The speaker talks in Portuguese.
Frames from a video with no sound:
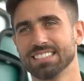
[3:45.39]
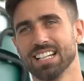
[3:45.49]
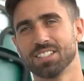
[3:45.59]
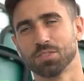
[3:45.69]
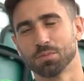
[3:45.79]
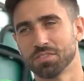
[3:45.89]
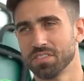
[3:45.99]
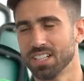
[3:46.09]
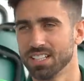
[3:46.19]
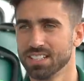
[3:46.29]
Ah, tô muito
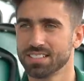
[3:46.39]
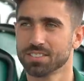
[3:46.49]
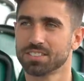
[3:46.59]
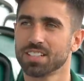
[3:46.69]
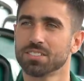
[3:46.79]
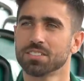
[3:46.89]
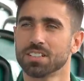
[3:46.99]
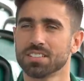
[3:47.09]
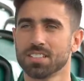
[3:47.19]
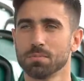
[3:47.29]
feliz, eu tenho
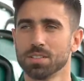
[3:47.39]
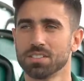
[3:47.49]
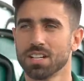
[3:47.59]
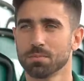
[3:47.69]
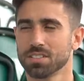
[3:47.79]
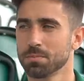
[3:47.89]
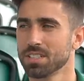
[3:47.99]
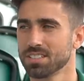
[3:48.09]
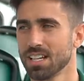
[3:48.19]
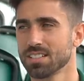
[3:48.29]
recebido já muitas
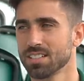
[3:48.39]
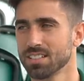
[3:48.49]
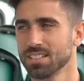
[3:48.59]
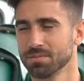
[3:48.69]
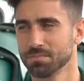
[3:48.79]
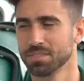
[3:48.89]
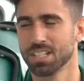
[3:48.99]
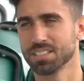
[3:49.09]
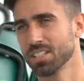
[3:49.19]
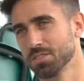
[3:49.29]
mensagens
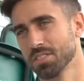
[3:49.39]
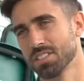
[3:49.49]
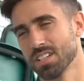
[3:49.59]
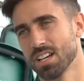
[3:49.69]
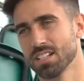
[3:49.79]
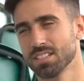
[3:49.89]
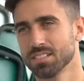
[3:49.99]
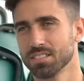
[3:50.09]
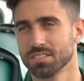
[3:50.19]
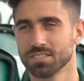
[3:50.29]
nas redes sociais,
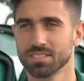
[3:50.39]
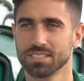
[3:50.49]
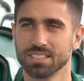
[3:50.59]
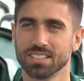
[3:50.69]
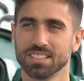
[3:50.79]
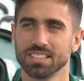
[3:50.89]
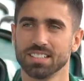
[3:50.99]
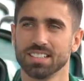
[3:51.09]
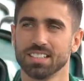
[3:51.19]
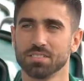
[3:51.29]
então
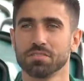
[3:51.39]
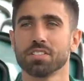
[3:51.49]
não